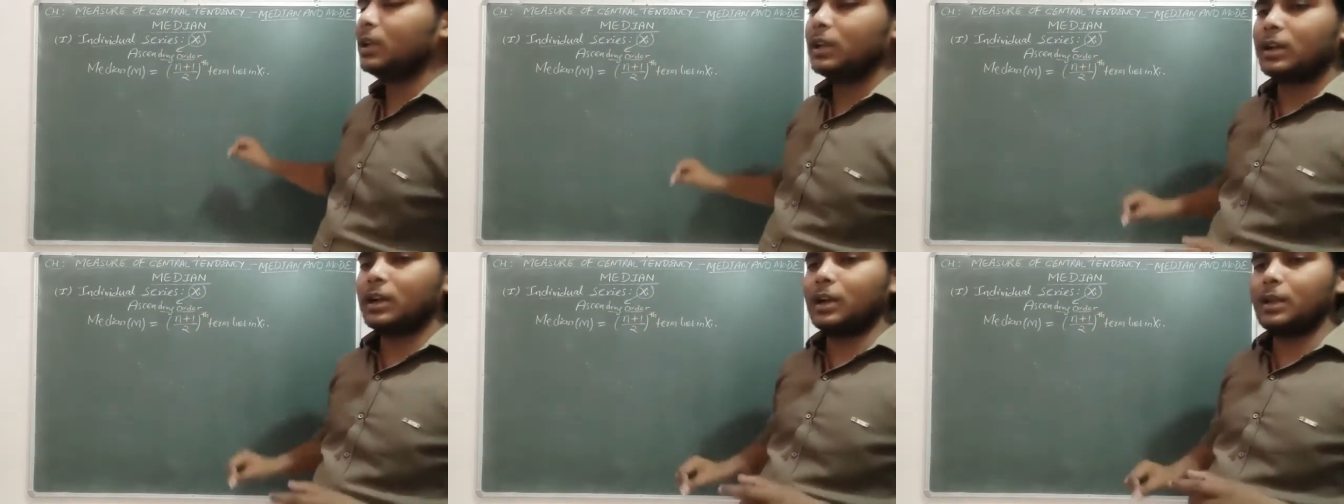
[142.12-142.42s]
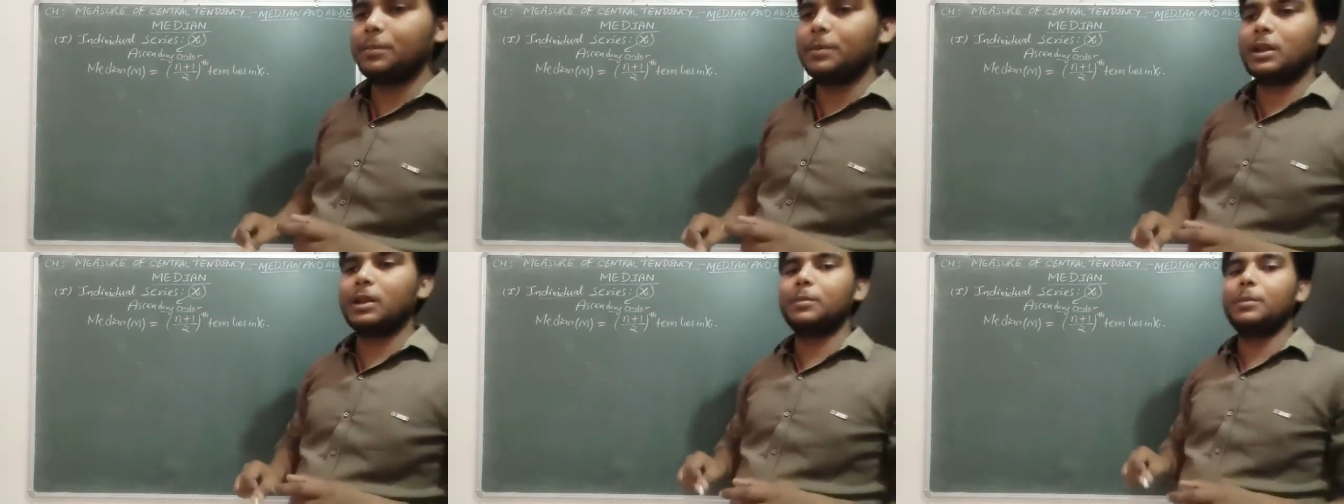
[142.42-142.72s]
कई
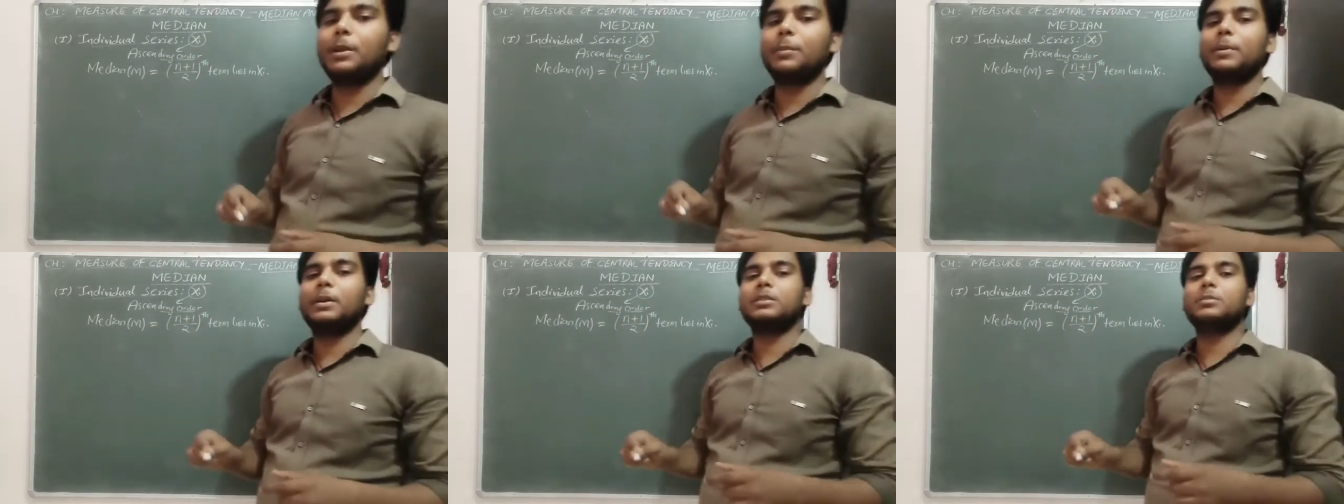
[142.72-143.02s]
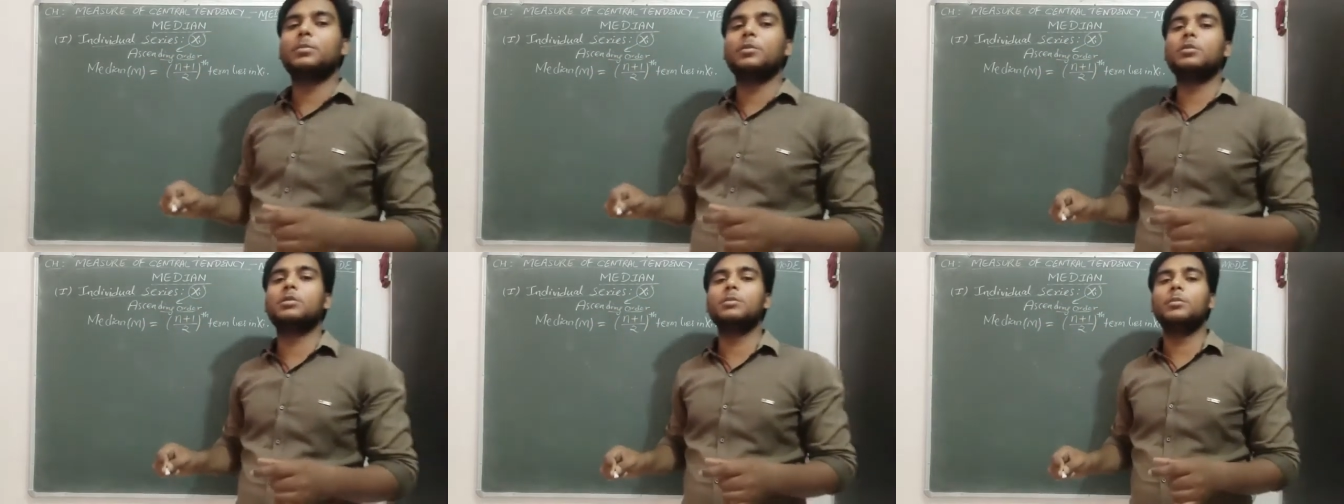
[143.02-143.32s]
बार हमारे पास
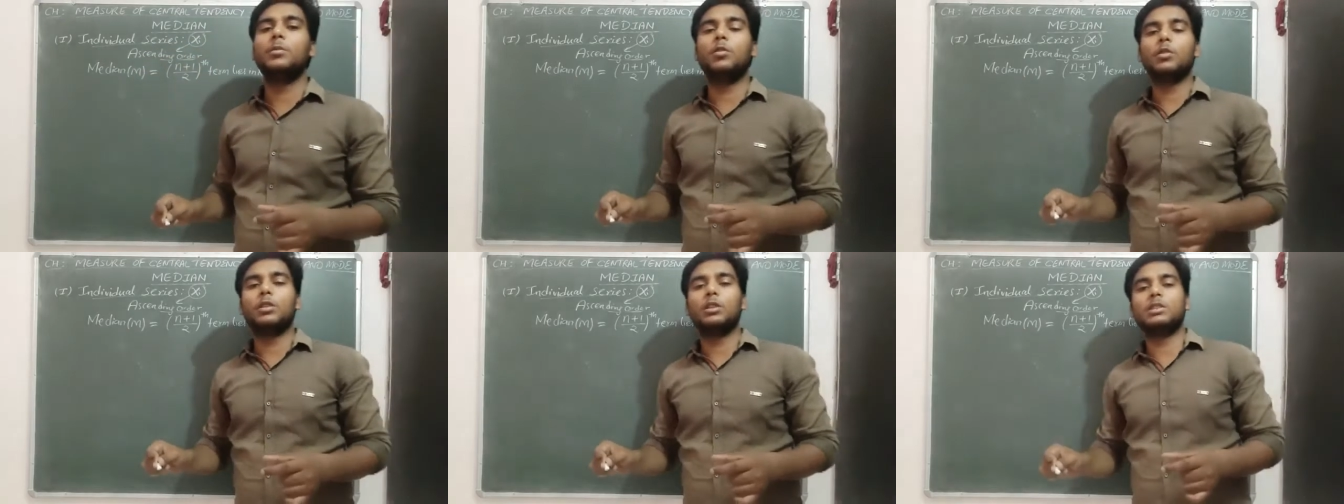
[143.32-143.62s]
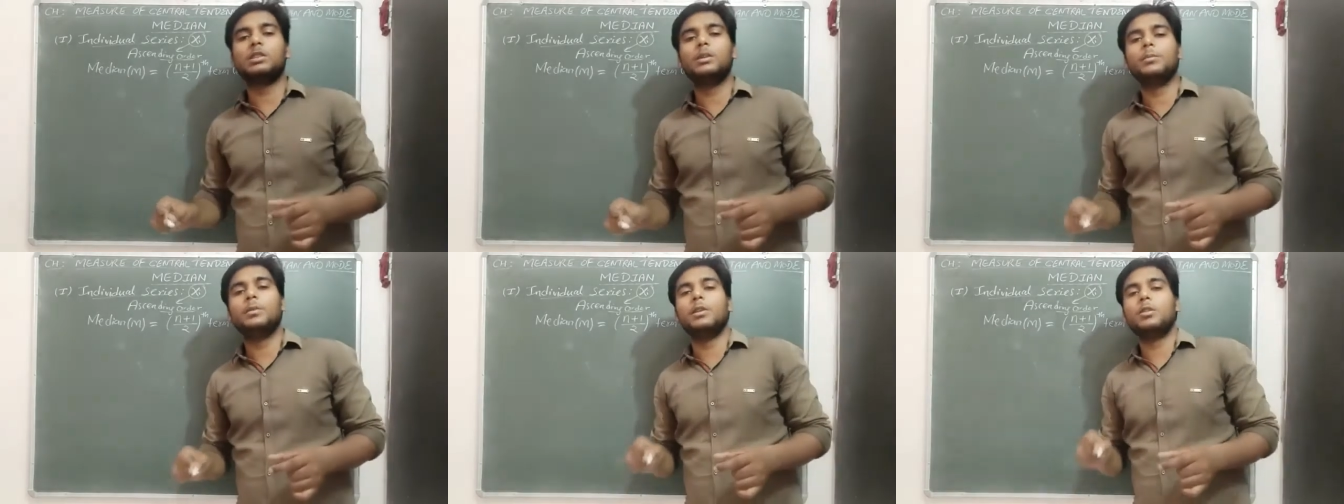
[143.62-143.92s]
बुक्स में वो
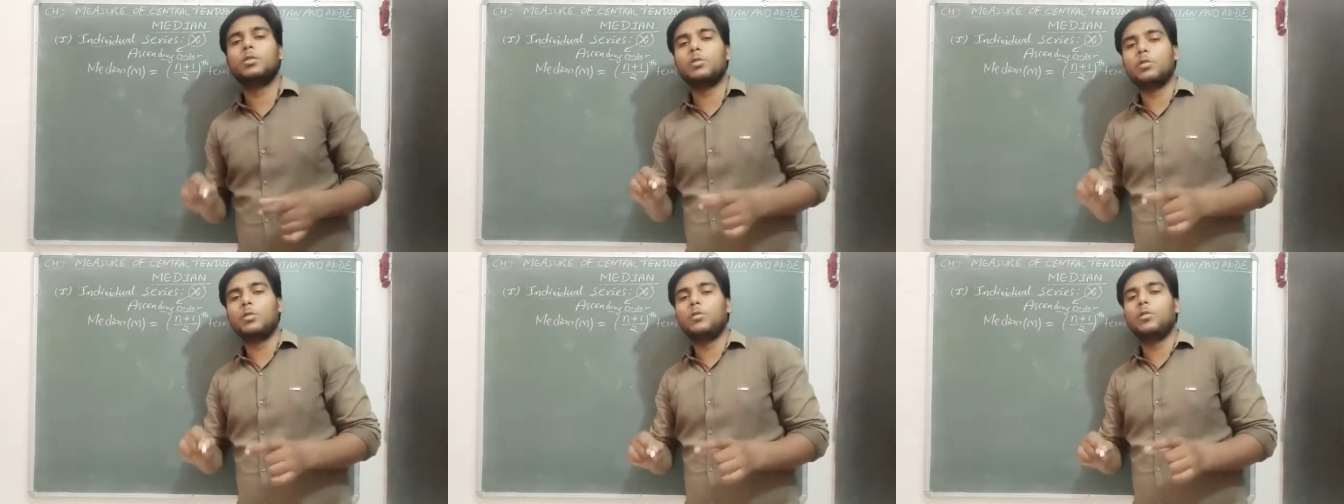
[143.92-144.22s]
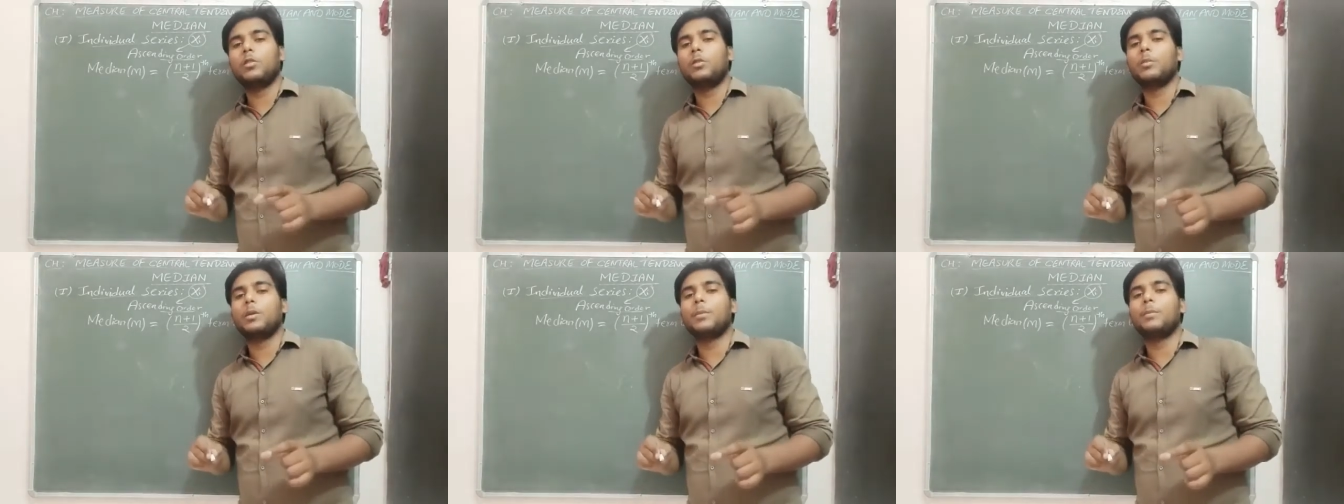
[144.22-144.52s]
किसी में दो दो
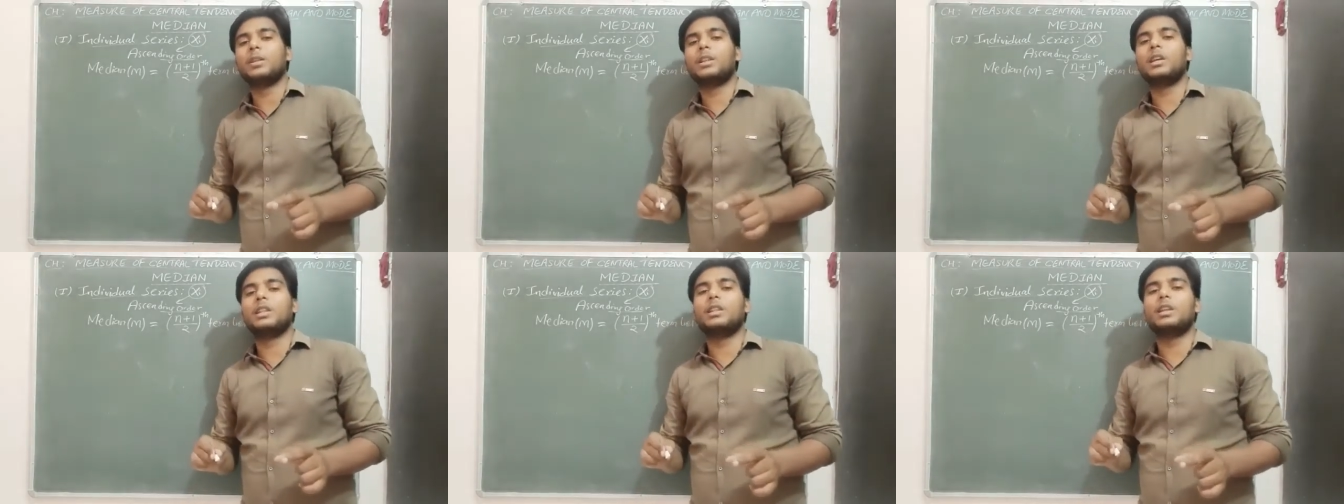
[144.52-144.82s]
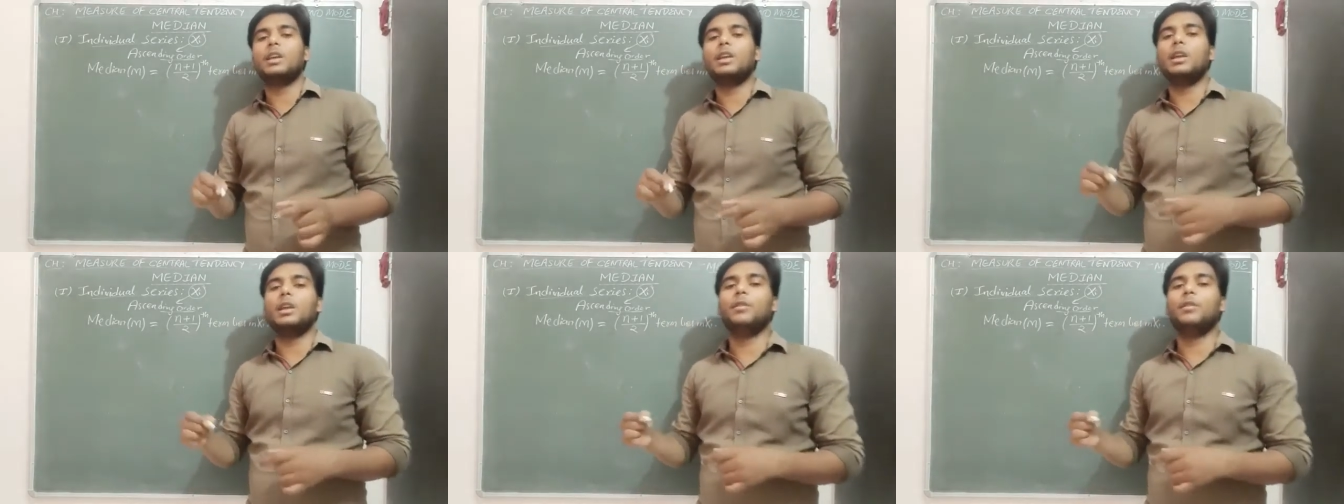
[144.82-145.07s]
फॉर्मूले बताते हैं